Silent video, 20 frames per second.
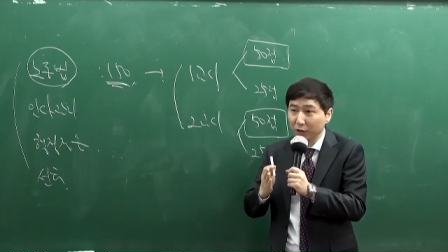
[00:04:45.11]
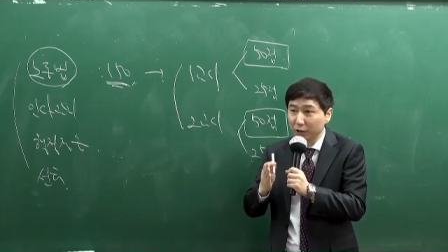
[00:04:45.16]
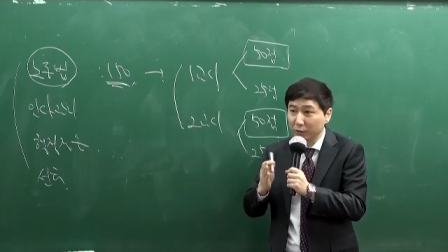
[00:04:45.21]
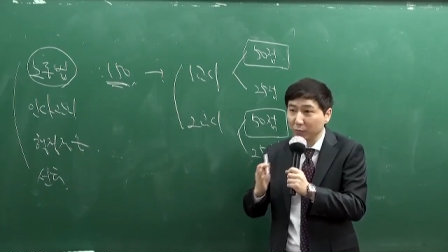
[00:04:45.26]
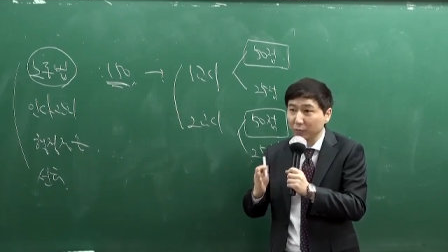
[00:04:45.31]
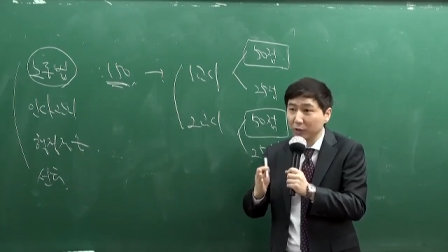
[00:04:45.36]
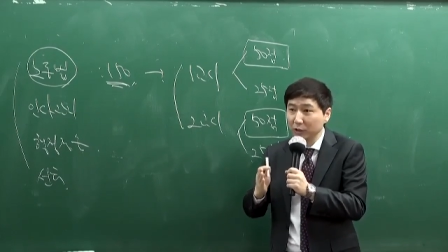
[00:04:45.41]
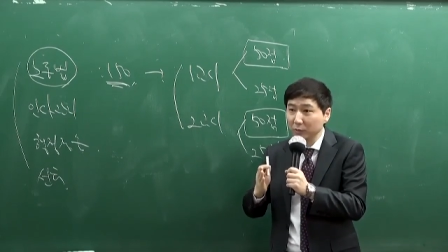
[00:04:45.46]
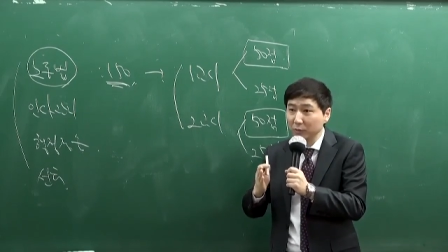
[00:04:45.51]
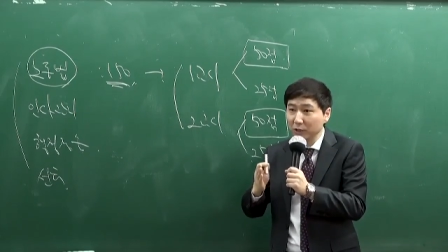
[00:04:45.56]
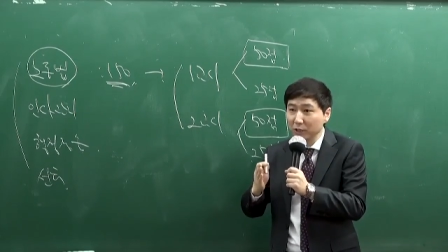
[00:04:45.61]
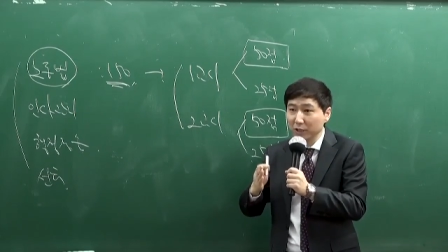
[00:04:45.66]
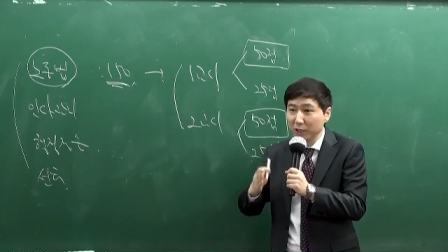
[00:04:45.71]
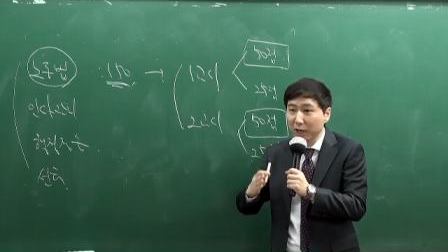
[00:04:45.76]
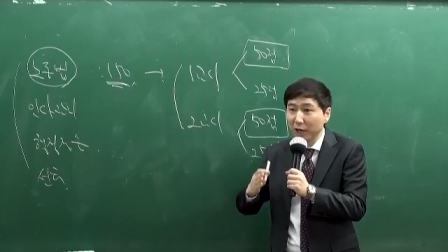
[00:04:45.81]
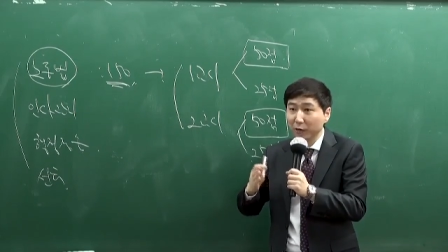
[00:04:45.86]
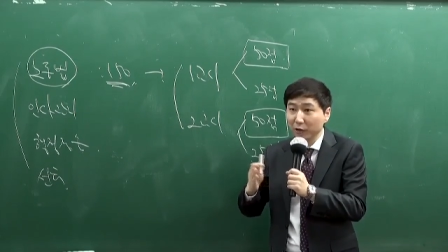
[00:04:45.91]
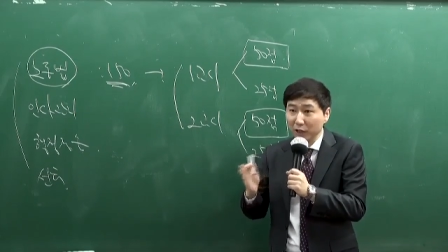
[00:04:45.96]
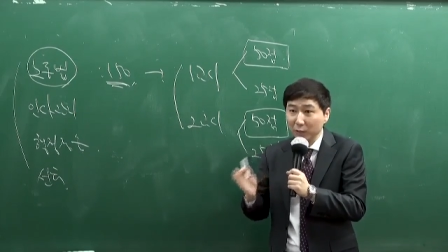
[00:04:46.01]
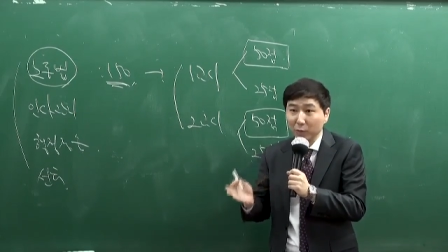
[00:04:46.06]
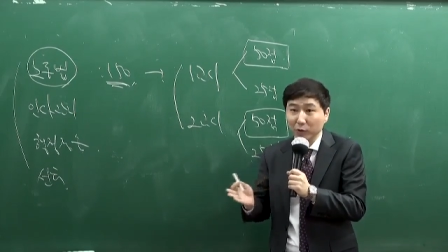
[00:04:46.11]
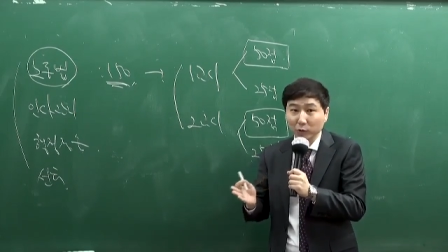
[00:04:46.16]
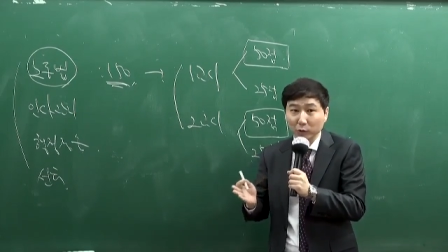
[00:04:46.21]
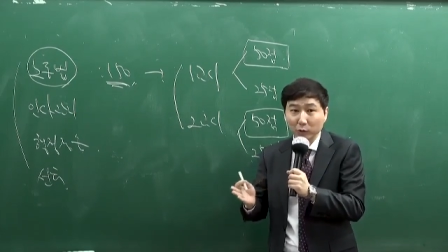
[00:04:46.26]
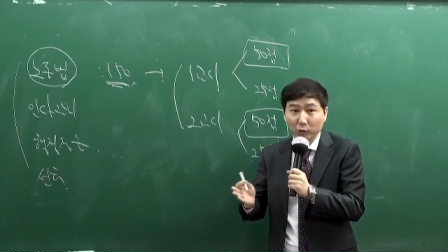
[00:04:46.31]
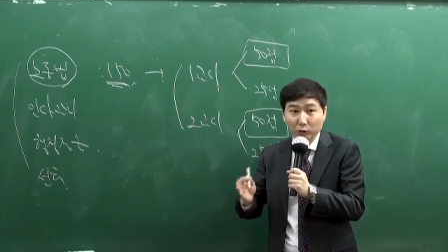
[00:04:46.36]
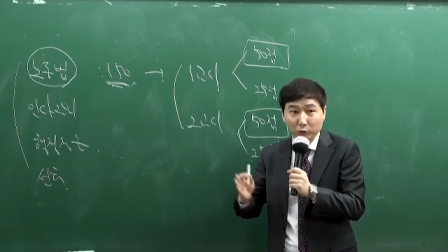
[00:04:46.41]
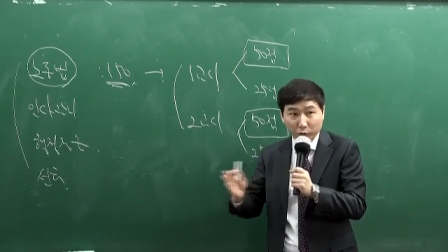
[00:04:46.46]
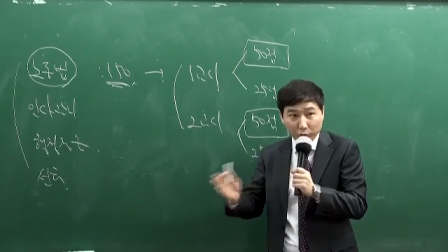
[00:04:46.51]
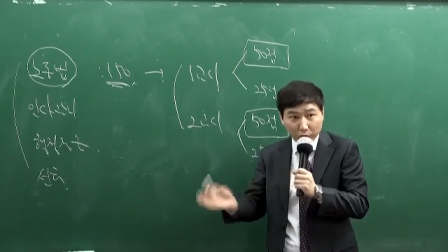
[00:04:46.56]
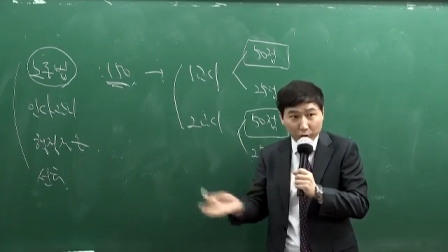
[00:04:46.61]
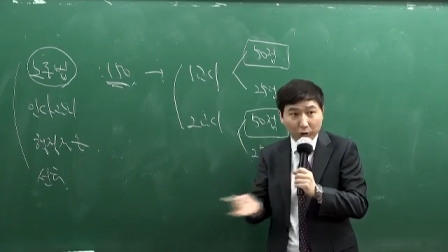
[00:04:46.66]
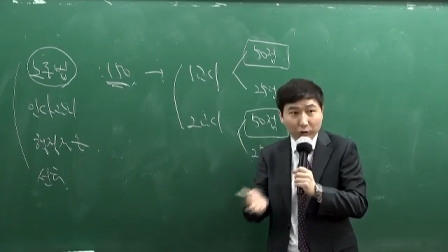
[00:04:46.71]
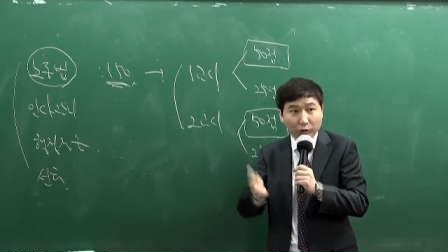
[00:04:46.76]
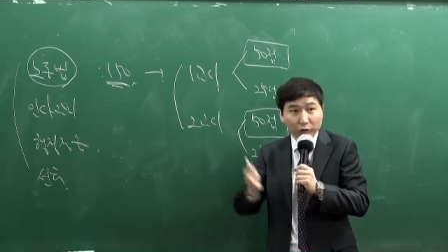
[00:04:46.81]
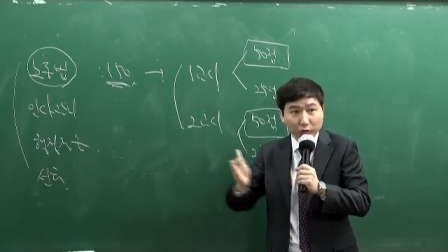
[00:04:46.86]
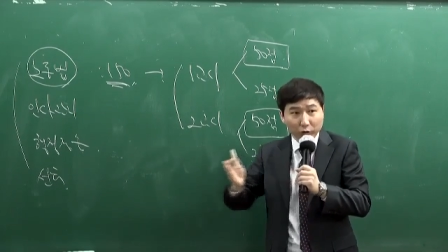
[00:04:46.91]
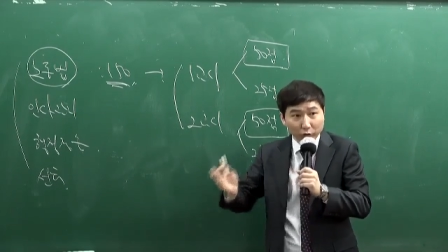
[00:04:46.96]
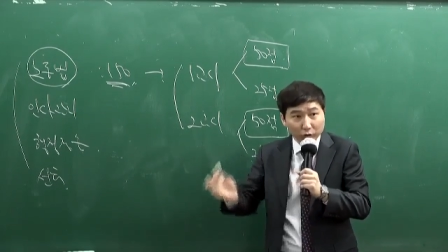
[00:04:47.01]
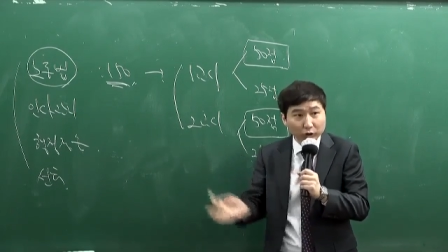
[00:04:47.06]
틈틈이 이제 양가로 2번 정도를 좀
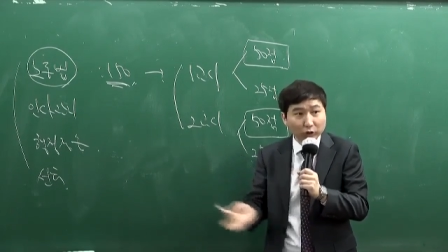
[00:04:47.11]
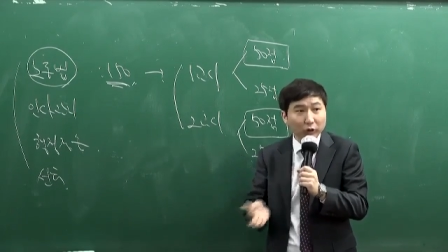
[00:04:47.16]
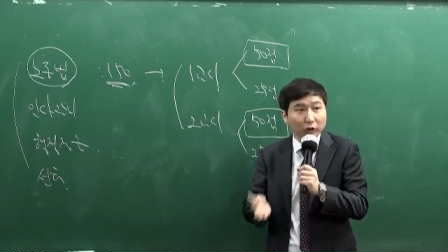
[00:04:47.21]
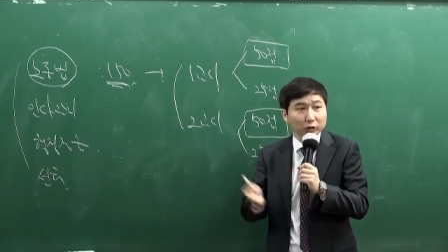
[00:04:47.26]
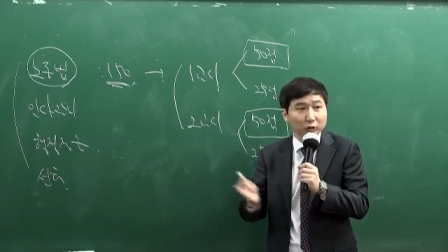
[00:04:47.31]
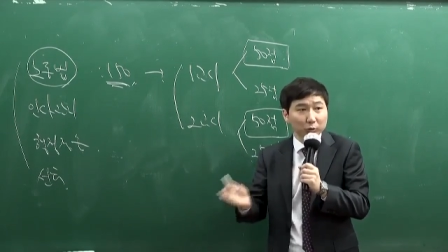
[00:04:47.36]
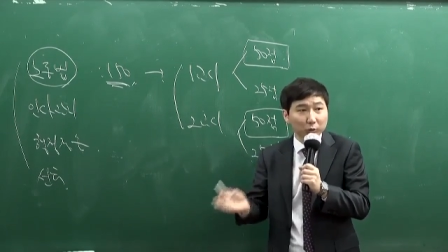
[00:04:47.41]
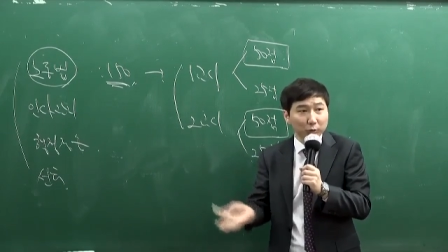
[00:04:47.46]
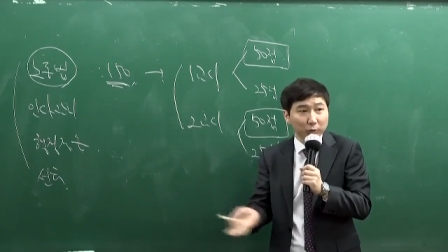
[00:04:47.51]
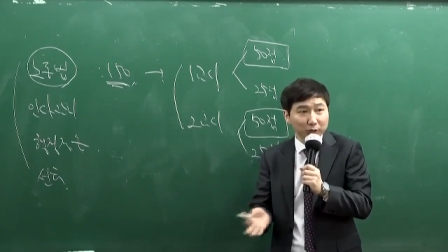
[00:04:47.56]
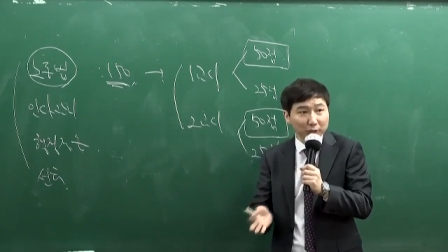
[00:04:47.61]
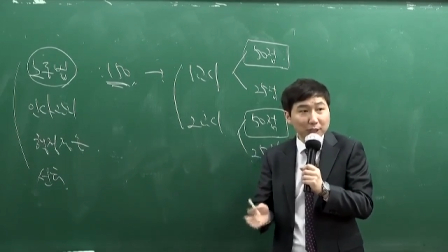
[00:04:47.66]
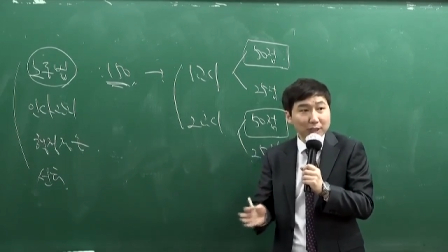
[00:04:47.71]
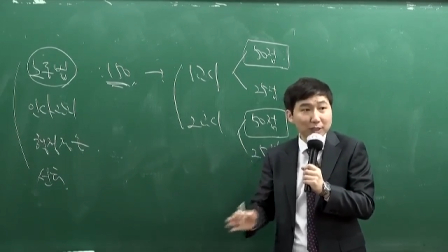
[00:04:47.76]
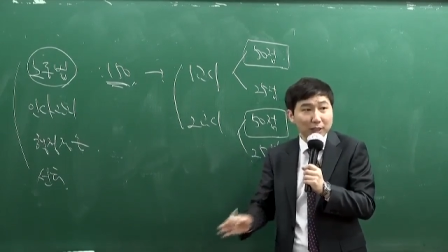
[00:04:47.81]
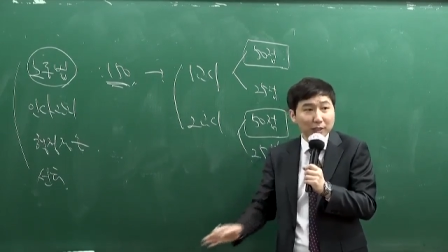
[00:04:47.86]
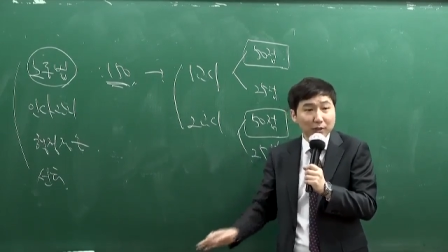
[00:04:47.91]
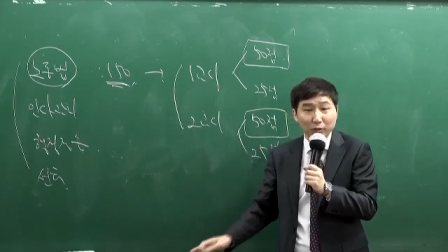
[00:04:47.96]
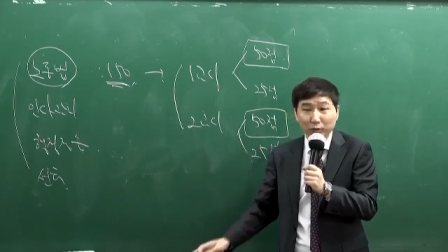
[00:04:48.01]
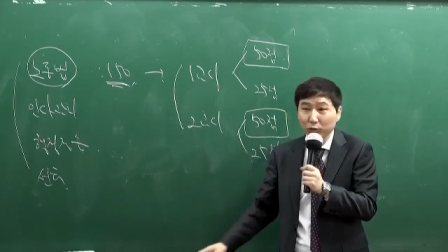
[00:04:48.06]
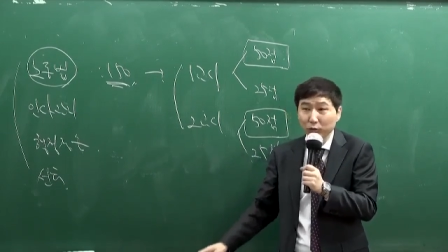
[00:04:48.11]
그쪽으로 얹어가지고 이렇게 살짝